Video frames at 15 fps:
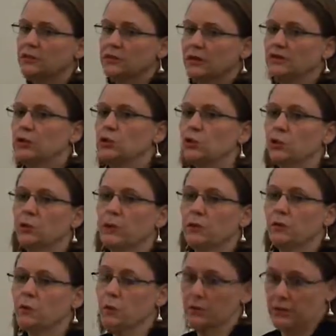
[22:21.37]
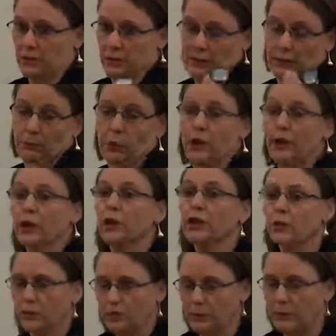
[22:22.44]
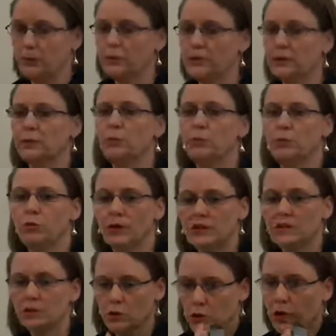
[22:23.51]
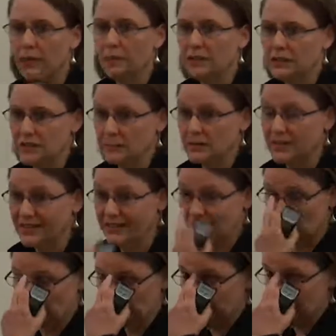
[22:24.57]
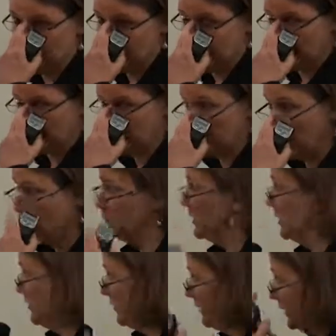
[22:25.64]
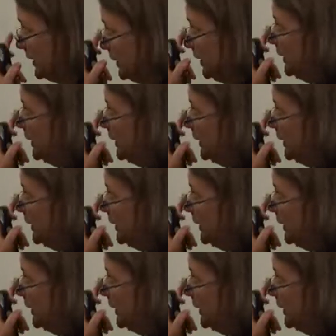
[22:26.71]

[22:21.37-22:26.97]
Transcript: que vous avez sûrement vues parce que semblerait que 80 de la population se rappelle ces messages-là, qui est extrêmement bien fait.